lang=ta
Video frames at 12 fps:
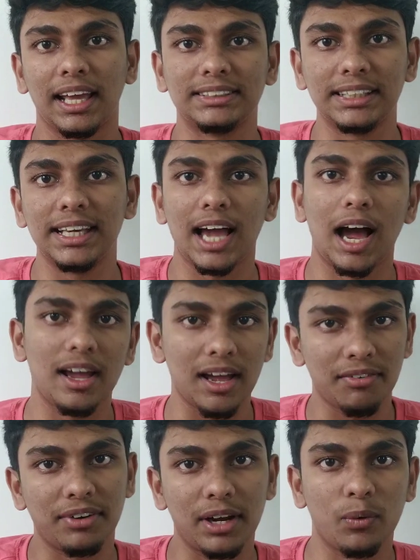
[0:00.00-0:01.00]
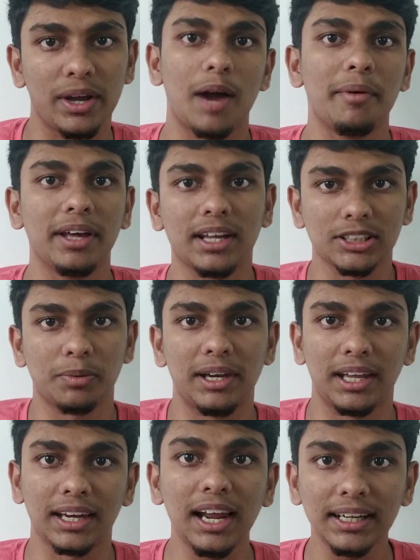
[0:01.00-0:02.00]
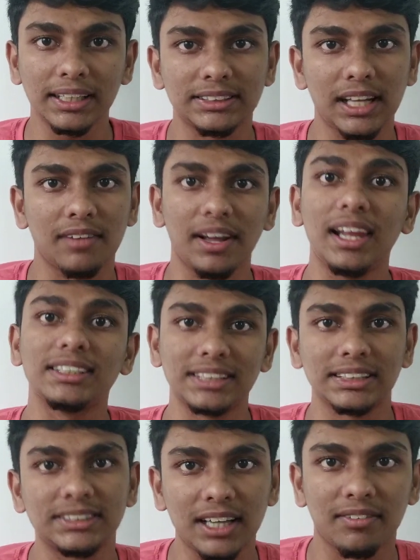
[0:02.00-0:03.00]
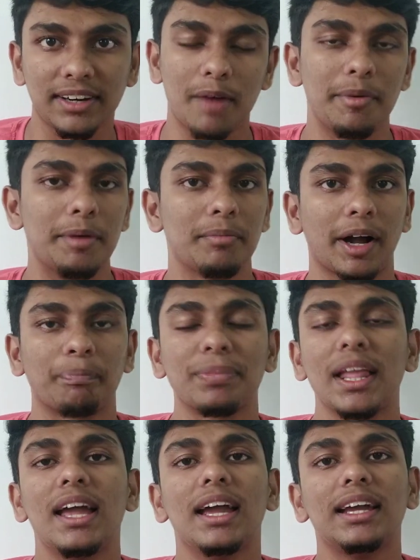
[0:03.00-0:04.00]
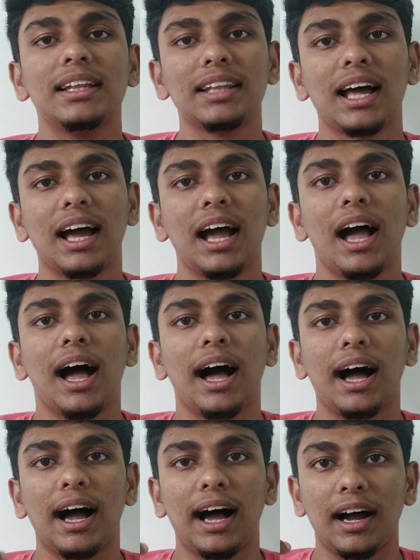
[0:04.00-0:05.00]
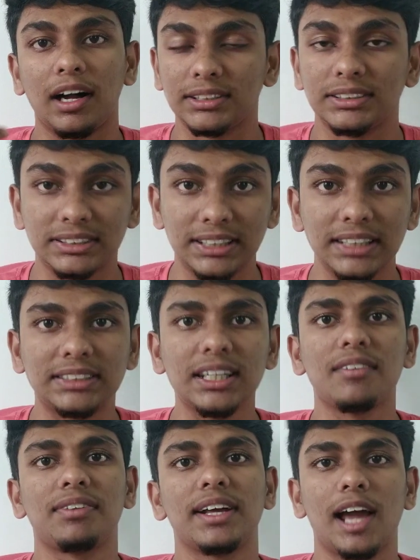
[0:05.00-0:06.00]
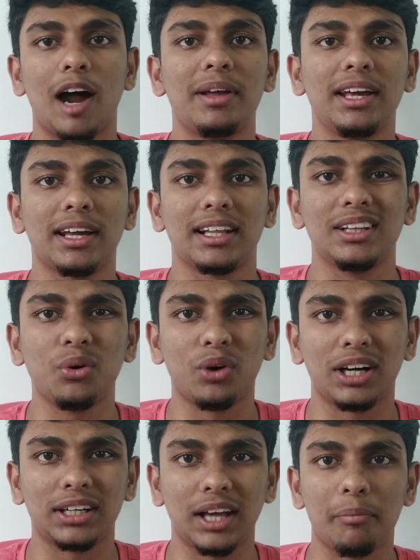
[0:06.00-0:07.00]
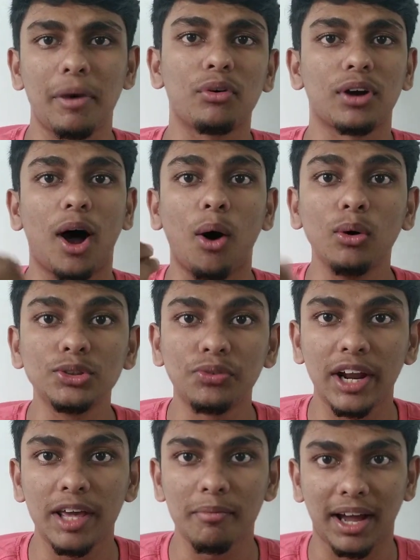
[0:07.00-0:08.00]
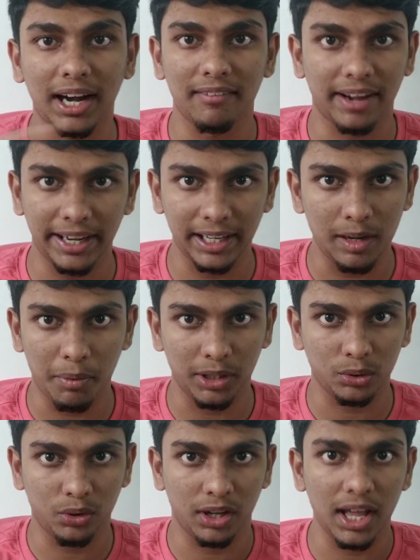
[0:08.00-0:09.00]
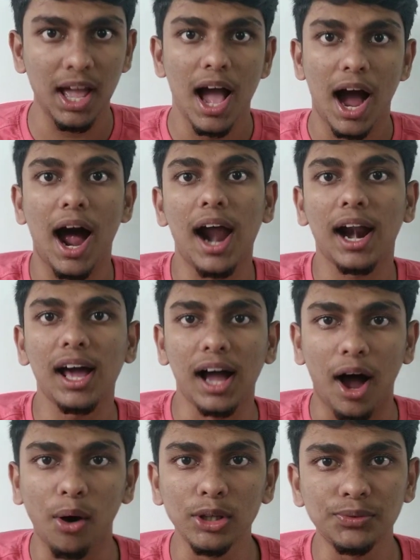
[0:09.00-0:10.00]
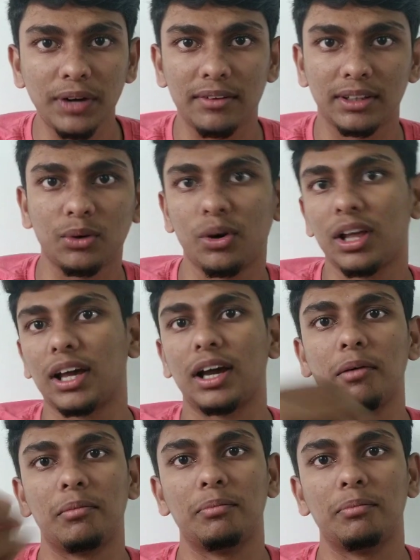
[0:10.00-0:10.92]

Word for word: எஸ்இ எஃப்எல்ஒய் அப்படிங்கிற ஸ்பெல்லிங்கில் டெஸ்டா ஃப்ளை இல்லை ஜெட்ஸா ஃப்ளை அப்படிம்பாங்க இந்த ஜெட்ஸா ஃப்ளை அப்படிங்கிறது ஒரு டைப் ஆஃப் ஒரு ஹவுஸ் ஃப்ளை மாதிரியான வெரைட்டியில் பார்த்துக்கோங்க ஆனால் ஹவுஸ் ஃப்ளை வந்து உங்களுக்கு